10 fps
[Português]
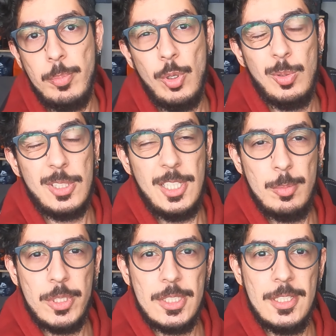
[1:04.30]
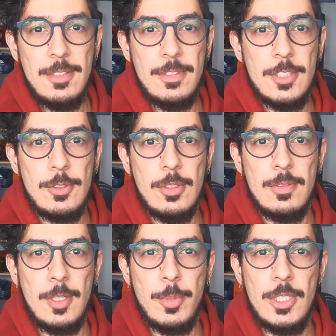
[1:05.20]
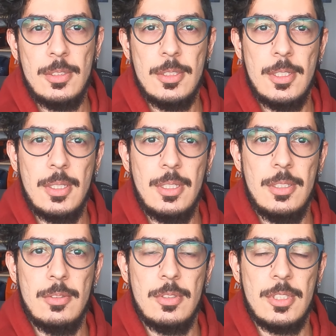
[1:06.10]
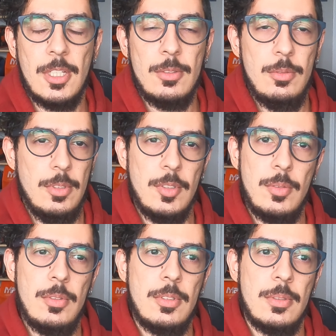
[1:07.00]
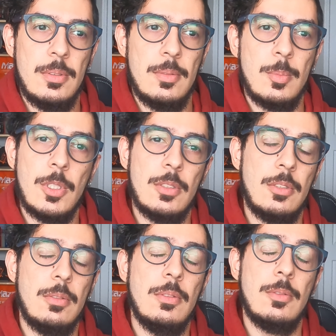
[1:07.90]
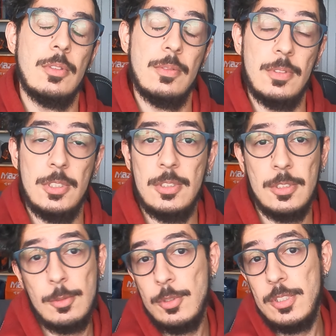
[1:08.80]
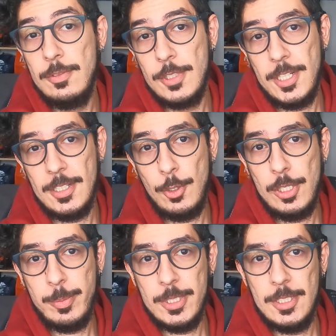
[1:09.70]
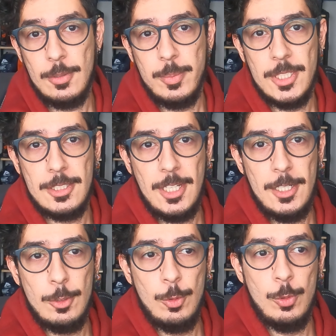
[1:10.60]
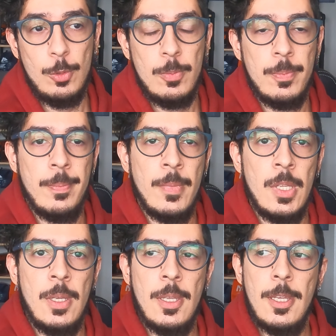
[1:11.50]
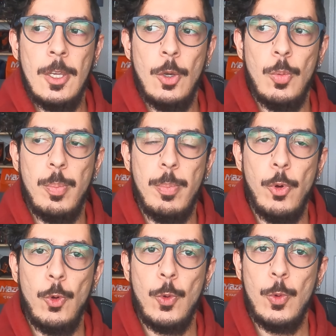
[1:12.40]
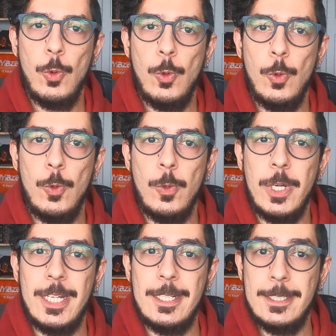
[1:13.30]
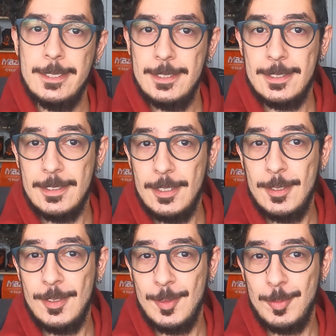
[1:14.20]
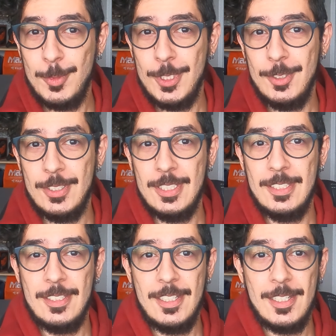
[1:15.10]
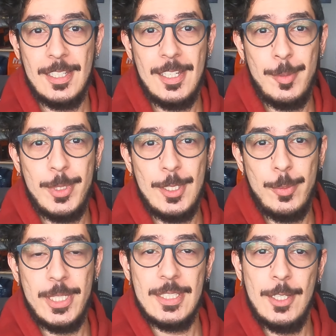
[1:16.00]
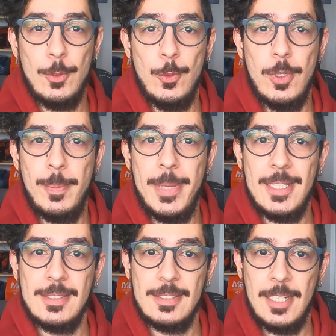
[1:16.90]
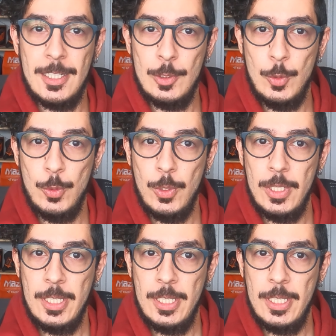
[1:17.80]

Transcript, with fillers: há pouco tempo a ter eventos novamente, né, aqui nos Estados Unidos, por causa do Covid. Inclusive o canal era para ter começado um pouco antes, né, podendo assim dizer, que era para ter começado no ano passado,